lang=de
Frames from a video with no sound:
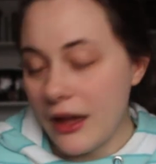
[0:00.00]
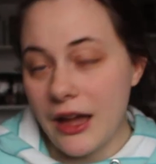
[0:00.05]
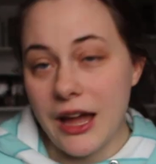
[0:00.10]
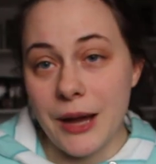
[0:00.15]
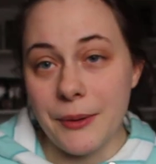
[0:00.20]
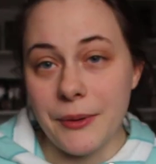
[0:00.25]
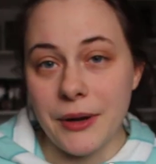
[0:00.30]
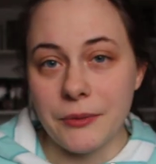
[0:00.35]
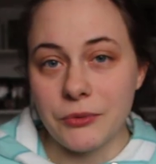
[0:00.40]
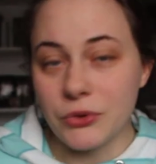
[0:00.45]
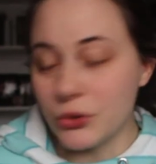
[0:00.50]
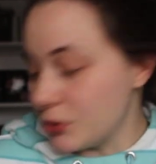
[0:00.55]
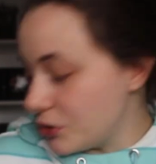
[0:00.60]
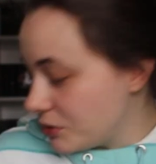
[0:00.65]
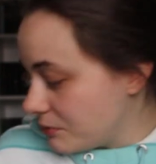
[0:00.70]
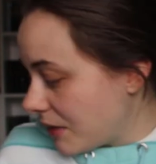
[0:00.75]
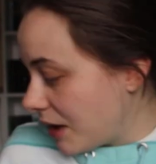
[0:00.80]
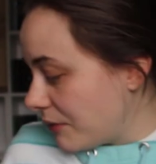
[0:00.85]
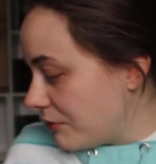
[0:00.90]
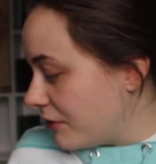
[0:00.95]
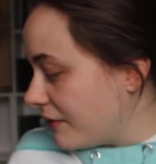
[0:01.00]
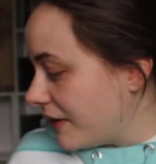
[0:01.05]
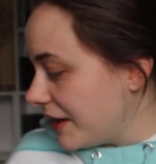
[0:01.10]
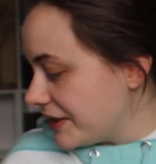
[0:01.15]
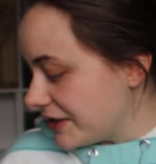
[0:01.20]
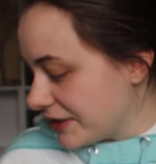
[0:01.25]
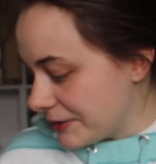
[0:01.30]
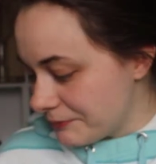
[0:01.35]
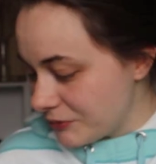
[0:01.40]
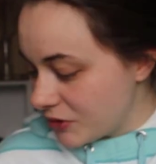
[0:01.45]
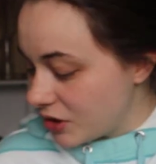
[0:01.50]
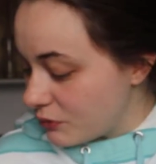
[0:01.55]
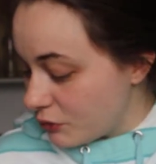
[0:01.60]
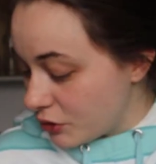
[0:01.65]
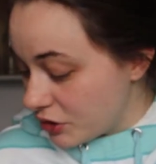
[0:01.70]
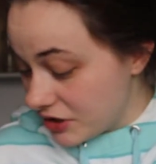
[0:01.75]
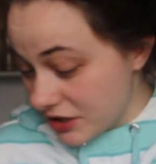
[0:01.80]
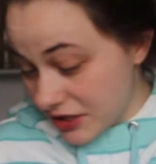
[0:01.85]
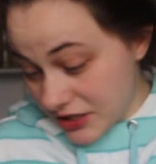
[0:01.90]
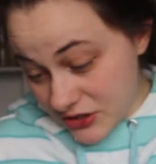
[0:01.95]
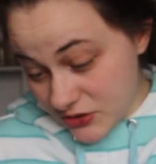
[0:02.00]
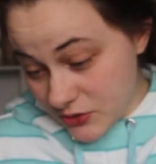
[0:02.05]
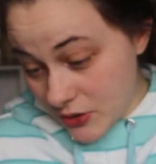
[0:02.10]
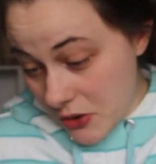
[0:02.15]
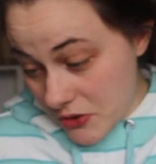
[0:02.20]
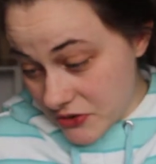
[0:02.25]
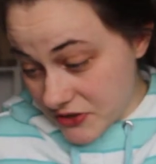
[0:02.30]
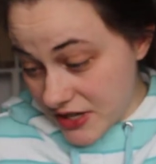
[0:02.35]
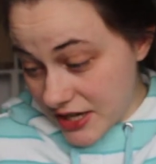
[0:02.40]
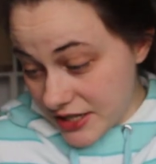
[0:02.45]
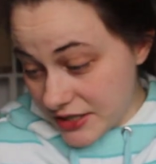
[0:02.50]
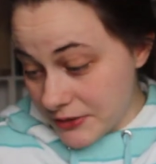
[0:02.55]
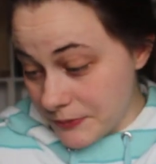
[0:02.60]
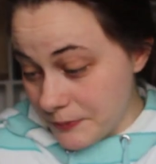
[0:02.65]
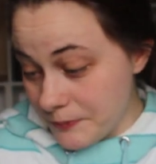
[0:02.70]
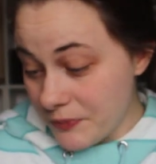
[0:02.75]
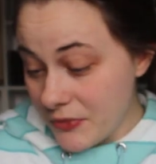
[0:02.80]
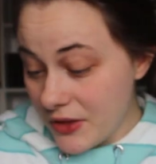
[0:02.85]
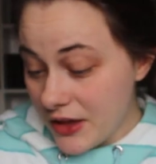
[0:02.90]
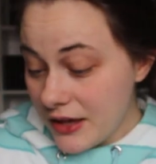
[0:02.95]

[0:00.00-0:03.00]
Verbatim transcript: Aber gut, machen wir weiter. Ich wollte ja nicht so ausarten.